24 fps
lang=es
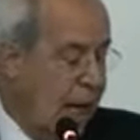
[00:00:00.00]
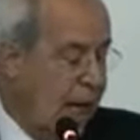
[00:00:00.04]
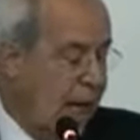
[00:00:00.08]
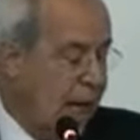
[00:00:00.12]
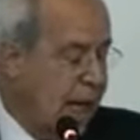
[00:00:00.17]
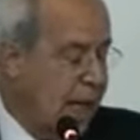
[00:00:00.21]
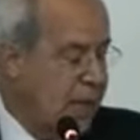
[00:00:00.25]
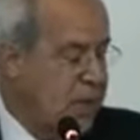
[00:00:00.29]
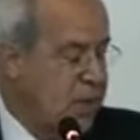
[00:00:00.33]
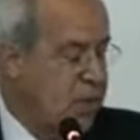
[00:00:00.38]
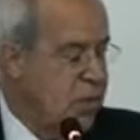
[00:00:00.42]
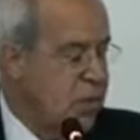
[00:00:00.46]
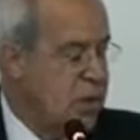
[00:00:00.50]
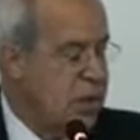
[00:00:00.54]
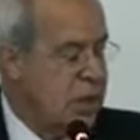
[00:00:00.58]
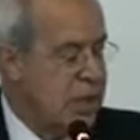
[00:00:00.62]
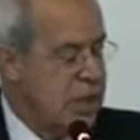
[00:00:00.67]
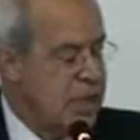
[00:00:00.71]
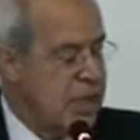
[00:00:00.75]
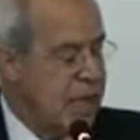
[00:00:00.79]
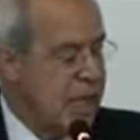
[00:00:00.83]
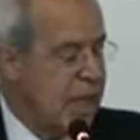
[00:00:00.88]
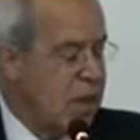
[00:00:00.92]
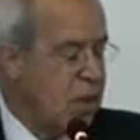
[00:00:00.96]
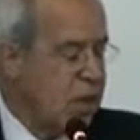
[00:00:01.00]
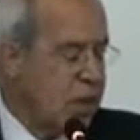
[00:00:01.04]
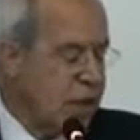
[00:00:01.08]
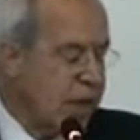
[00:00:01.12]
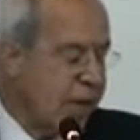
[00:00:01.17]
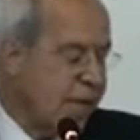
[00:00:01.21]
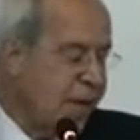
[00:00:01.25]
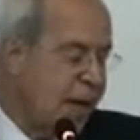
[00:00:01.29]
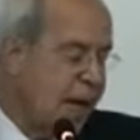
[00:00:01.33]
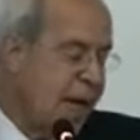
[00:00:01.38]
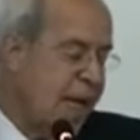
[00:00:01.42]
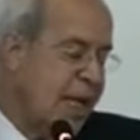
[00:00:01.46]
Jesús se nos
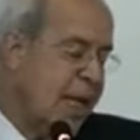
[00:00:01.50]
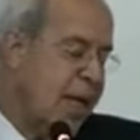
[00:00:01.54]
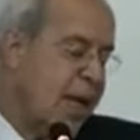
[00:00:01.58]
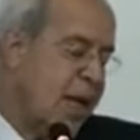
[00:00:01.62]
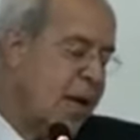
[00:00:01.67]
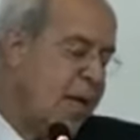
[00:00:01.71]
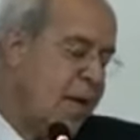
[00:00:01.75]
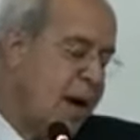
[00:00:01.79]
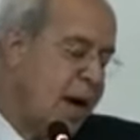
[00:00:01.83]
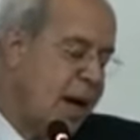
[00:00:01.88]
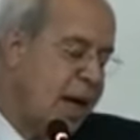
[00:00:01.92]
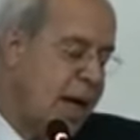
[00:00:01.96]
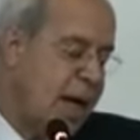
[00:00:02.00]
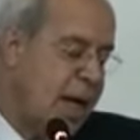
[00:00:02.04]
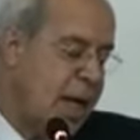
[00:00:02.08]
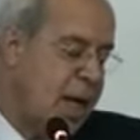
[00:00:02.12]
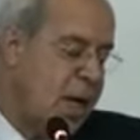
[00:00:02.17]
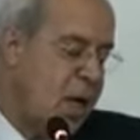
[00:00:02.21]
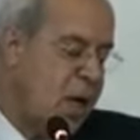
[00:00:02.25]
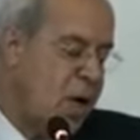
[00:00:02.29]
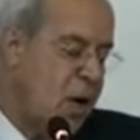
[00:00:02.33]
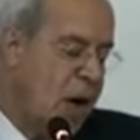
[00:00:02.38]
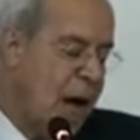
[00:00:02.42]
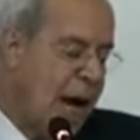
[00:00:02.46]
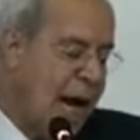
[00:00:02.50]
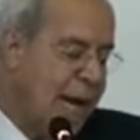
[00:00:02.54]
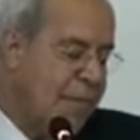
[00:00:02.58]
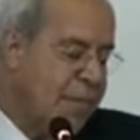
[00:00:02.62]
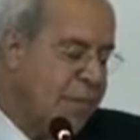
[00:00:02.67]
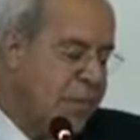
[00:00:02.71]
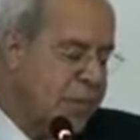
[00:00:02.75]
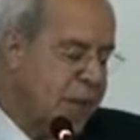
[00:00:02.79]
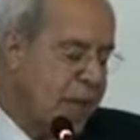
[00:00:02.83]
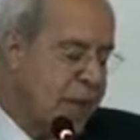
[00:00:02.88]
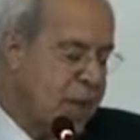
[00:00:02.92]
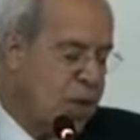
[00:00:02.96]
revela en el Evangelio
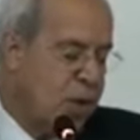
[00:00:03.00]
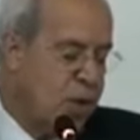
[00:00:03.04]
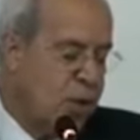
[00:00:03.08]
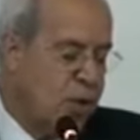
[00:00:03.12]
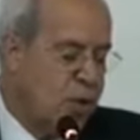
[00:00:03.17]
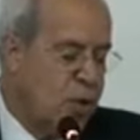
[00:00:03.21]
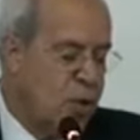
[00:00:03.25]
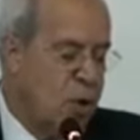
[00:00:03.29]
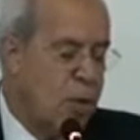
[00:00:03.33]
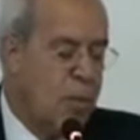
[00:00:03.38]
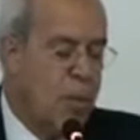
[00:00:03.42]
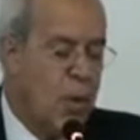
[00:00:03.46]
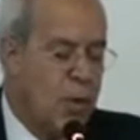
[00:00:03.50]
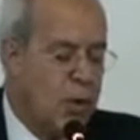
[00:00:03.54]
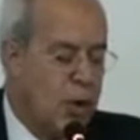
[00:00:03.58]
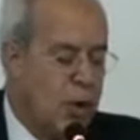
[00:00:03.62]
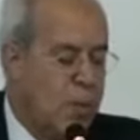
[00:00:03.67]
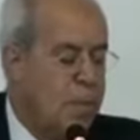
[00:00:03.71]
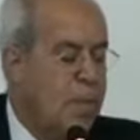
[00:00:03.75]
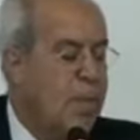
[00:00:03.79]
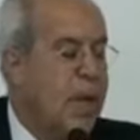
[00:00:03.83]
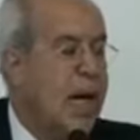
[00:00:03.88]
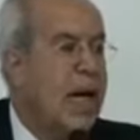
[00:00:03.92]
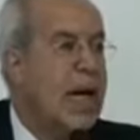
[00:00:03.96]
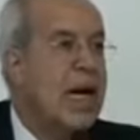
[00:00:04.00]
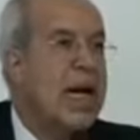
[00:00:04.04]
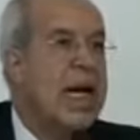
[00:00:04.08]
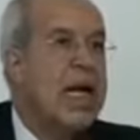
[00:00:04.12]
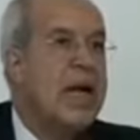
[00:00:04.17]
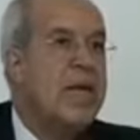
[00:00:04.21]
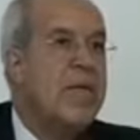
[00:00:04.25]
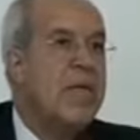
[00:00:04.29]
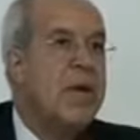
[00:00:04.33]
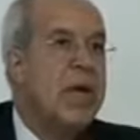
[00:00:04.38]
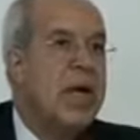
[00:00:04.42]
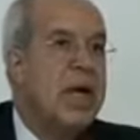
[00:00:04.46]
ante todo como un hombre
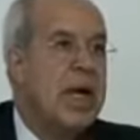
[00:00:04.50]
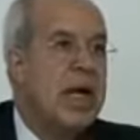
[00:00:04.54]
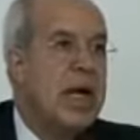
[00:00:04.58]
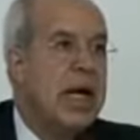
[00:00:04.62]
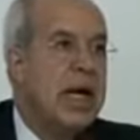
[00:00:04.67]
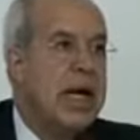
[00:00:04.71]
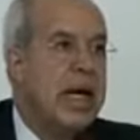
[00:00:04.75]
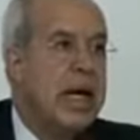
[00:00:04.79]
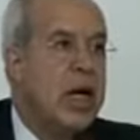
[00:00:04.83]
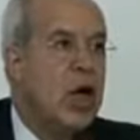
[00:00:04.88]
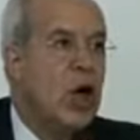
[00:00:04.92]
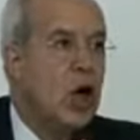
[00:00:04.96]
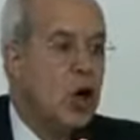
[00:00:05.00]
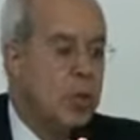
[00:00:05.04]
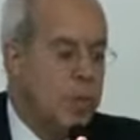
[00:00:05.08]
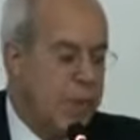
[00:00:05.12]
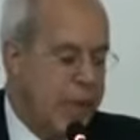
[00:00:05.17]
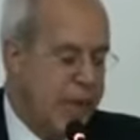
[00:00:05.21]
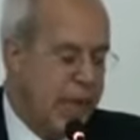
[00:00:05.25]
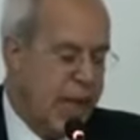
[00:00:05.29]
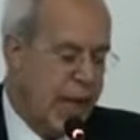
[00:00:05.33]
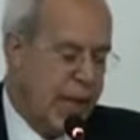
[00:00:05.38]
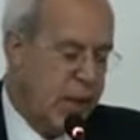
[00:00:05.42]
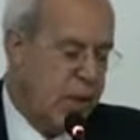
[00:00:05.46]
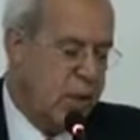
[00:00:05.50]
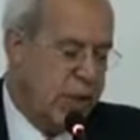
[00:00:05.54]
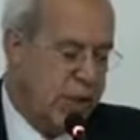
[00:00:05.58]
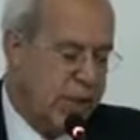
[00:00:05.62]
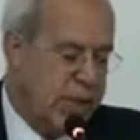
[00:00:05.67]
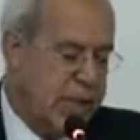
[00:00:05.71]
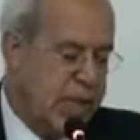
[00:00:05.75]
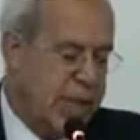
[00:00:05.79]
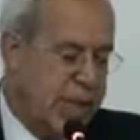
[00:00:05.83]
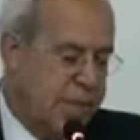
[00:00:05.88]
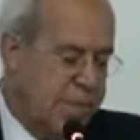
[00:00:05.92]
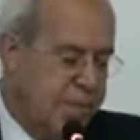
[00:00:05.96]
libre y olvidado de
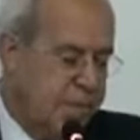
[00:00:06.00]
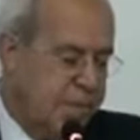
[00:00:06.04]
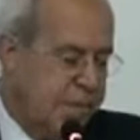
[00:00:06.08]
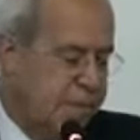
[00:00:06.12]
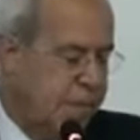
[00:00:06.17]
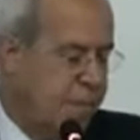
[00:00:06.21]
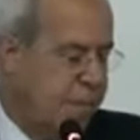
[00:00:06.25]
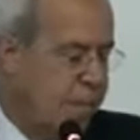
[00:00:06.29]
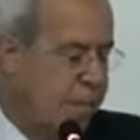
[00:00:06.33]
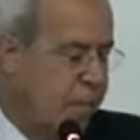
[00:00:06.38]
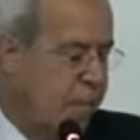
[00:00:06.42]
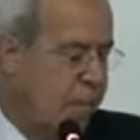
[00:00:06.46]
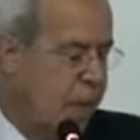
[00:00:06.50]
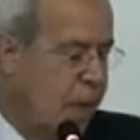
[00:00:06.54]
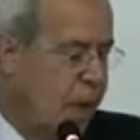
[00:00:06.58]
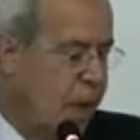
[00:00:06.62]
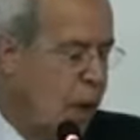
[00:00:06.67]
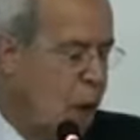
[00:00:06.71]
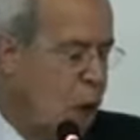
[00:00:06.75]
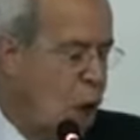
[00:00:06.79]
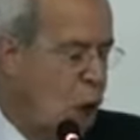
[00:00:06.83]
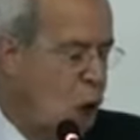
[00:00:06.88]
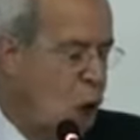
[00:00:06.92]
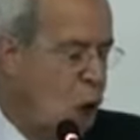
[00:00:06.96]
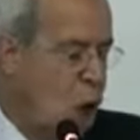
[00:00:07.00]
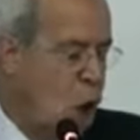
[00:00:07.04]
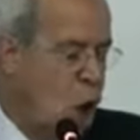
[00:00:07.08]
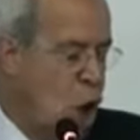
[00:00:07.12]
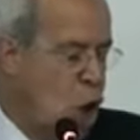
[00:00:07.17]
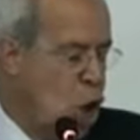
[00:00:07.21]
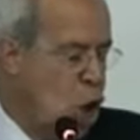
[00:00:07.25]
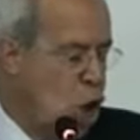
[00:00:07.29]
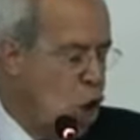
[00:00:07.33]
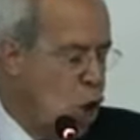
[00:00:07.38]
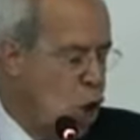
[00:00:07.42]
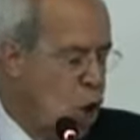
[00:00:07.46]
sí,
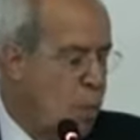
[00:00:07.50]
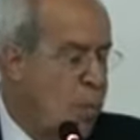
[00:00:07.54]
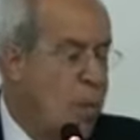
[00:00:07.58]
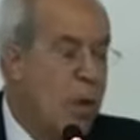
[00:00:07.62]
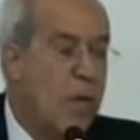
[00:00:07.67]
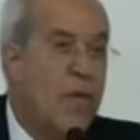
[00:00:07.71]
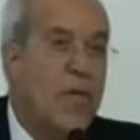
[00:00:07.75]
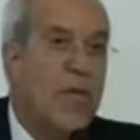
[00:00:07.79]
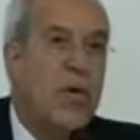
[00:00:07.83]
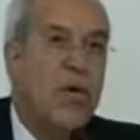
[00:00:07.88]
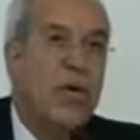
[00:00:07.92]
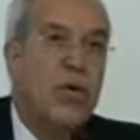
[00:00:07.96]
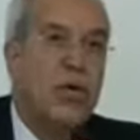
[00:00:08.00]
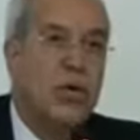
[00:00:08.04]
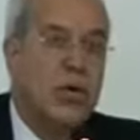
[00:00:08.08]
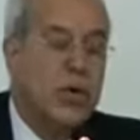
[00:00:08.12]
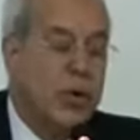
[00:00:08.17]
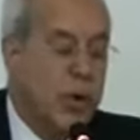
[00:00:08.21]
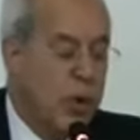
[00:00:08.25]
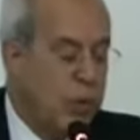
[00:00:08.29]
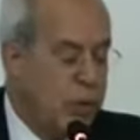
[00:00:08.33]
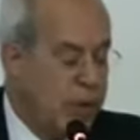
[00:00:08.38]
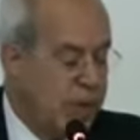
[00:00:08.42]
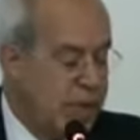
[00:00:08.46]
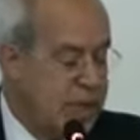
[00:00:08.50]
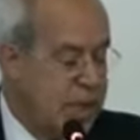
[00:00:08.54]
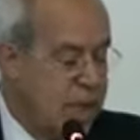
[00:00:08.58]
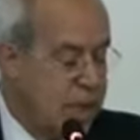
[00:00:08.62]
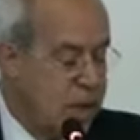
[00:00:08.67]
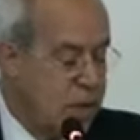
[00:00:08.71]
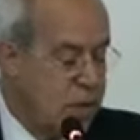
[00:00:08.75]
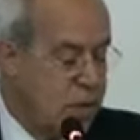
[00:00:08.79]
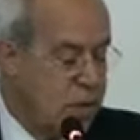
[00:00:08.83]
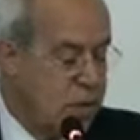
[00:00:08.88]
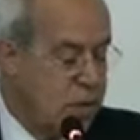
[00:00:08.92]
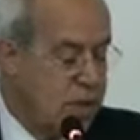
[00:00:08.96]
no como fruto de unas
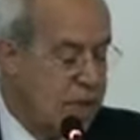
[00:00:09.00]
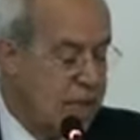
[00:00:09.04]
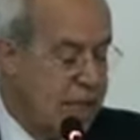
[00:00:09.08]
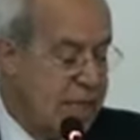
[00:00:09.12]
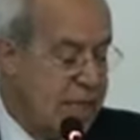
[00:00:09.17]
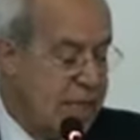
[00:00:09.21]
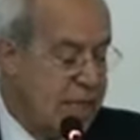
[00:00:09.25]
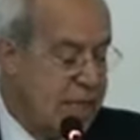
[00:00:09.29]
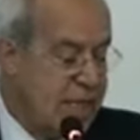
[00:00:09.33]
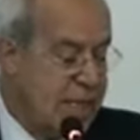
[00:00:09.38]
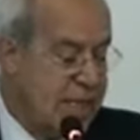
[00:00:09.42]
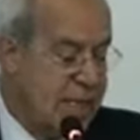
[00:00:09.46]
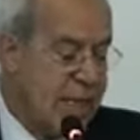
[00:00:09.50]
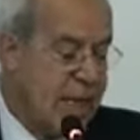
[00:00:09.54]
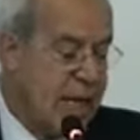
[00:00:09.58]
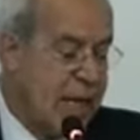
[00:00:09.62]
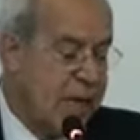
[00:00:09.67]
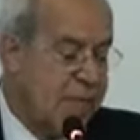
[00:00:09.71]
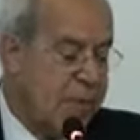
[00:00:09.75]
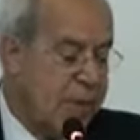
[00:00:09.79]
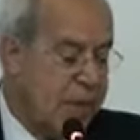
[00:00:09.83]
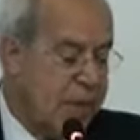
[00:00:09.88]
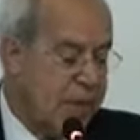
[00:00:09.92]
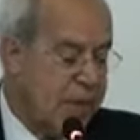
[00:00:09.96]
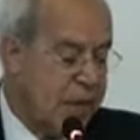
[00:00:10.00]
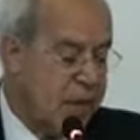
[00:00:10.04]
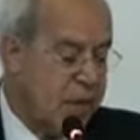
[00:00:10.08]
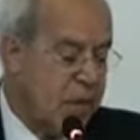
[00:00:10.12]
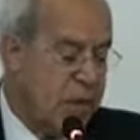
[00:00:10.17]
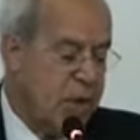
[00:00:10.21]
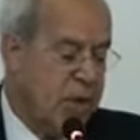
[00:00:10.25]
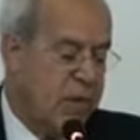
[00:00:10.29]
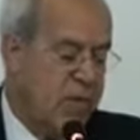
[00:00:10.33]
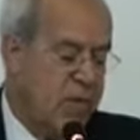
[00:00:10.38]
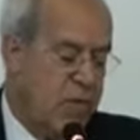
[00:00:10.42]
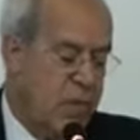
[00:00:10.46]
circunstancias que le
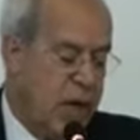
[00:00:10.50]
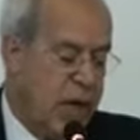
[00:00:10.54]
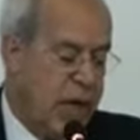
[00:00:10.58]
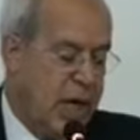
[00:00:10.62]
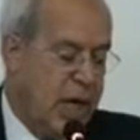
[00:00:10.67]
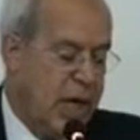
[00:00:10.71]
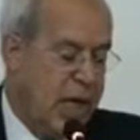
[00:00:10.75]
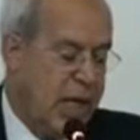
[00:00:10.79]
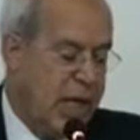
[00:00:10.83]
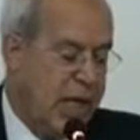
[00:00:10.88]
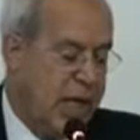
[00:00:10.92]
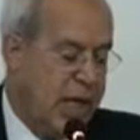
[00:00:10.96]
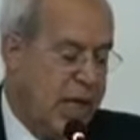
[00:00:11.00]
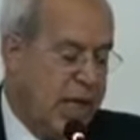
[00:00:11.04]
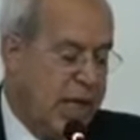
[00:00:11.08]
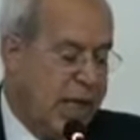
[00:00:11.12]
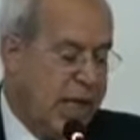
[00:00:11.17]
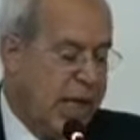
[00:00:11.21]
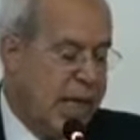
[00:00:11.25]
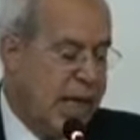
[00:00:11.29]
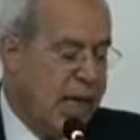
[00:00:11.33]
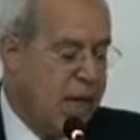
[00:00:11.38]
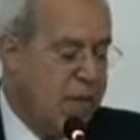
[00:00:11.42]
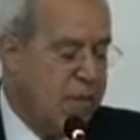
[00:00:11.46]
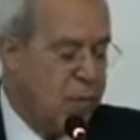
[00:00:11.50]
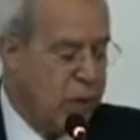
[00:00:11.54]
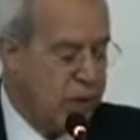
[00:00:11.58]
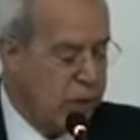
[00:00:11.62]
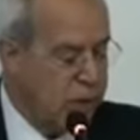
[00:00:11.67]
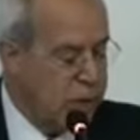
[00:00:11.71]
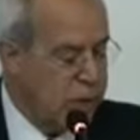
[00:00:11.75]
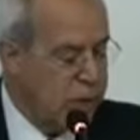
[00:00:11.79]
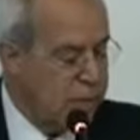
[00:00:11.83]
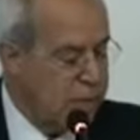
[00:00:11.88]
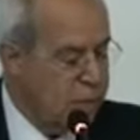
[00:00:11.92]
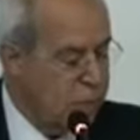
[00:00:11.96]
vinieron de fuera y que le
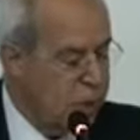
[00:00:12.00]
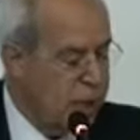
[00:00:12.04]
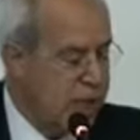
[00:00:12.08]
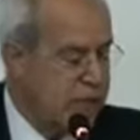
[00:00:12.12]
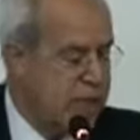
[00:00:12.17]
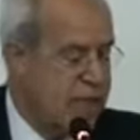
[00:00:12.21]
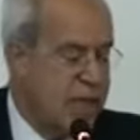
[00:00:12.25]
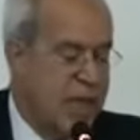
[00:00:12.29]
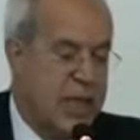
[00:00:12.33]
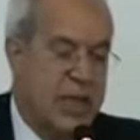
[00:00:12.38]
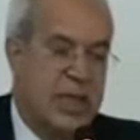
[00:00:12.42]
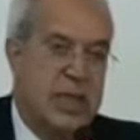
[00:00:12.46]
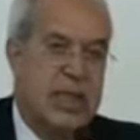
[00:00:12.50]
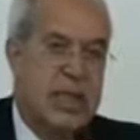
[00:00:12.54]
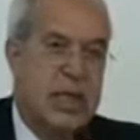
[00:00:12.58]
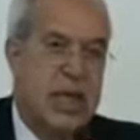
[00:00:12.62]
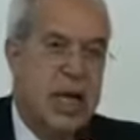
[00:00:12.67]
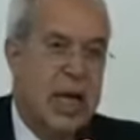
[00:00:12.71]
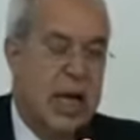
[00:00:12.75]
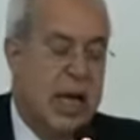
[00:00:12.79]
fueron impuestas,